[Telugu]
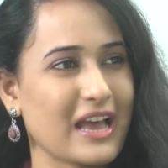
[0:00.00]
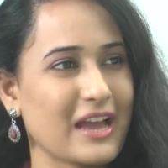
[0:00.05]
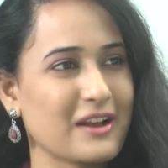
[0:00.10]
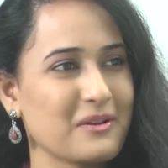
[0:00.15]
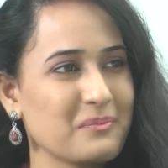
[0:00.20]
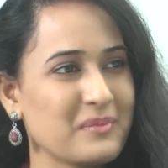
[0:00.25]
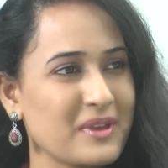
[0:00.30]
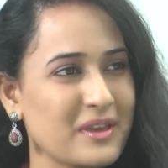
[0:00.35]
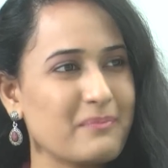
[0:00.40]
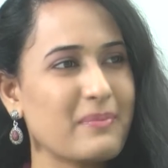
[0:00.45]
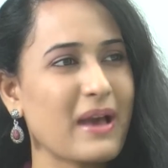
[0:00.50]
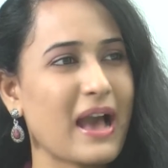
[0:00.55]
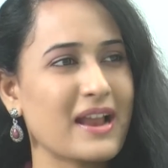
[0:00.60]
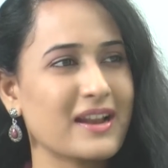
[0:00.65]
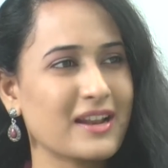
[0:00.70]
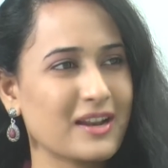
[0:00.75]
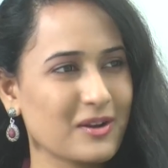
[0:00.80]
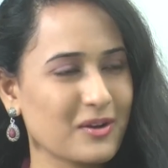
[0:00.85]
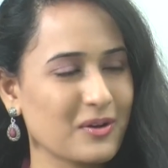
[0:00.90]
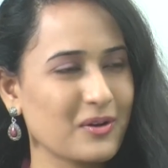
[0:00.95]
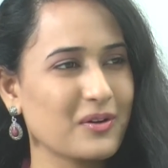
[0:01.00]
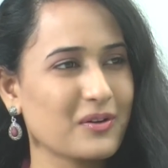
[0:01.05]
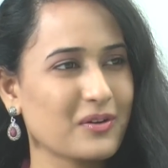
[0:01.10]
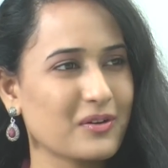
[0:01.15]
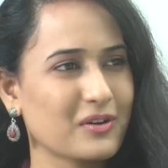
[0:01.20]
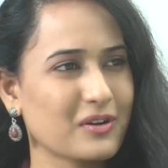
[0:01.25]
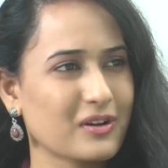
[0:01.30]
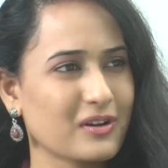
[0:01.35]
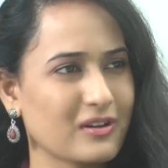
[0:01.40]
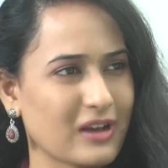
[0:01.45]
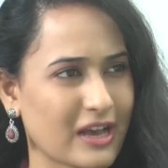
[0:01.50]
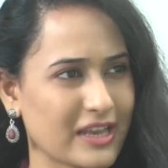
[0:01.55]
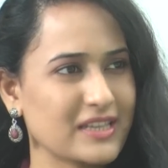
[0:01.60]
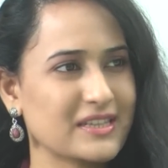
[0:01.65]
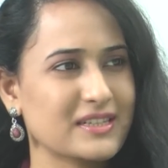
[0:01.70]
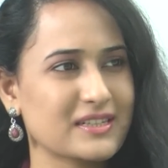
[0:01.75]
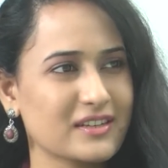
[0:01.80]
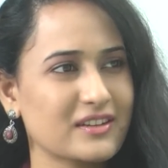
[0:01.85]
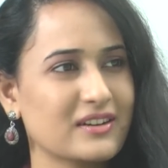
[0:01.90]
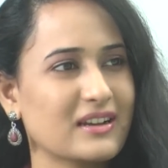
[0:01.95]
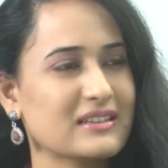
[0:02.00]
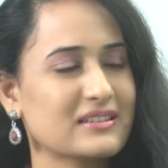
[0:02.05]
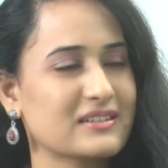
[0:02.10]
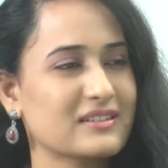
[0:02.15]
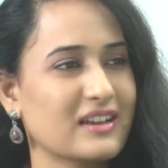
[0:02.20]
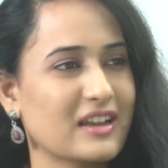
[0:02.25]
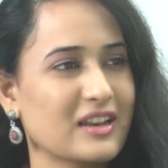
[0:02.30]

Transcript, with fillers: అండ్ మీ బ్యానర్లో హైయెస్ట్ గ్రాసర్